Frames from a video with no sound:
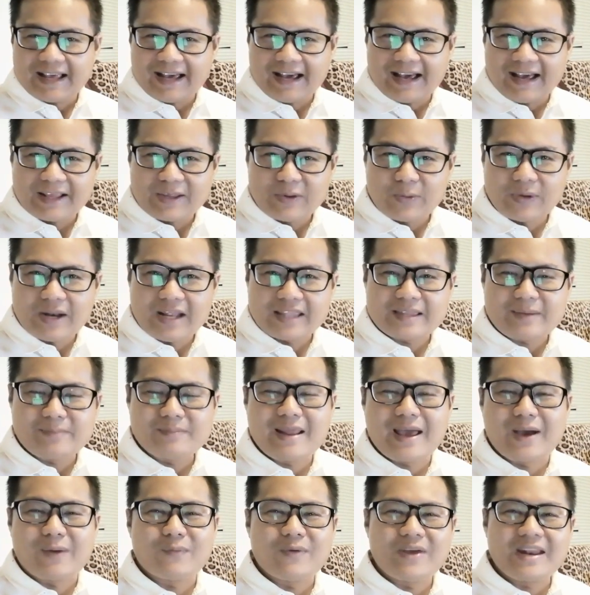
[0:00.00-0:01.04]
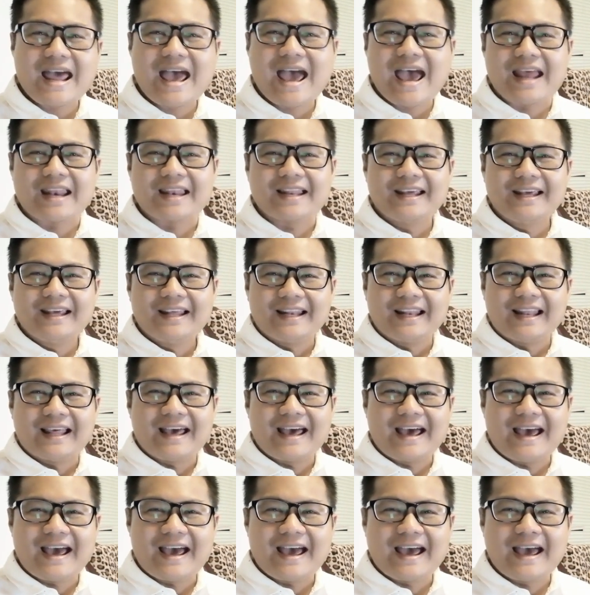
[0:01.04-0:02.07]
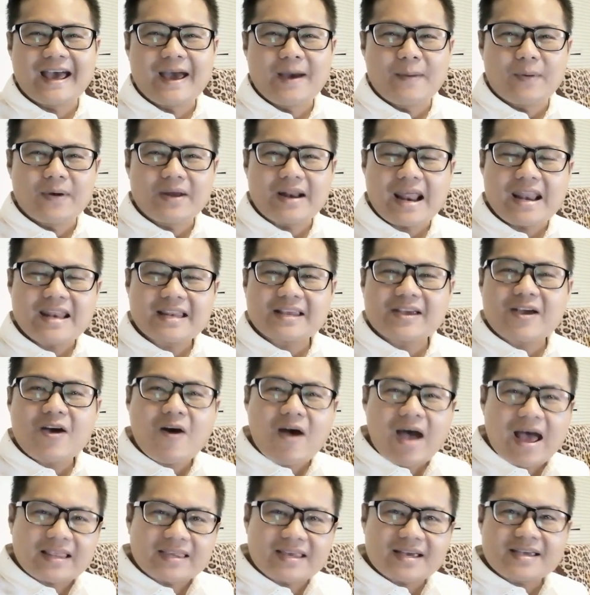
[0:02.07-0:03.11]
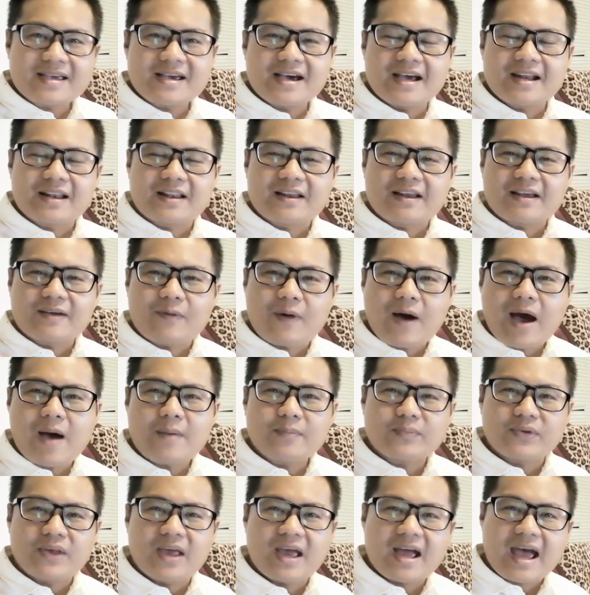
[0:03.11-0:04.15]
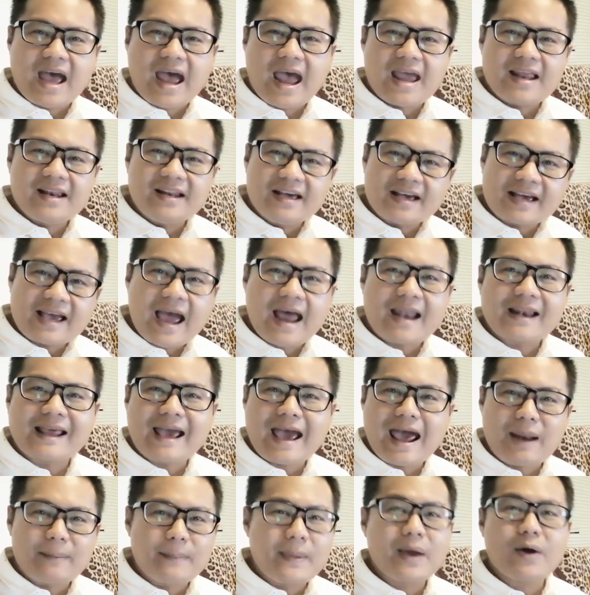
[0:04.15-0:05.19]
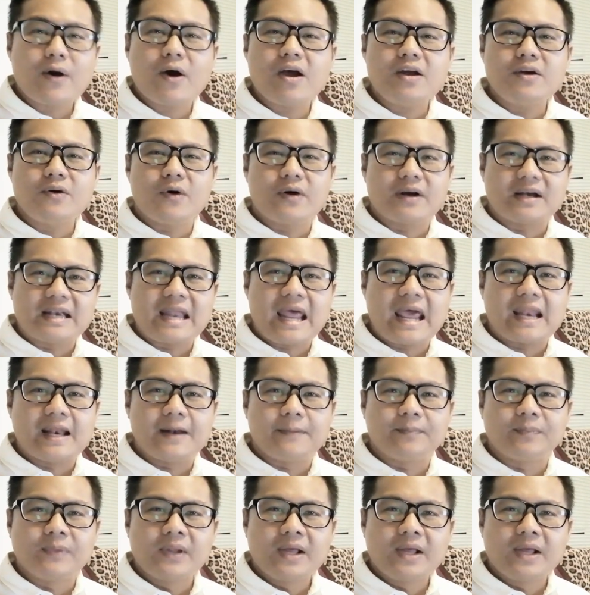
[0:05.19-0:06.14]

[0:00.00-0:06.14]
ออยู่ในตำแหน่งวินาศนะเพราะนั้นก็อาจจะเกิดความเสียหายหรือการงานไม่ค่อยโดดเด่น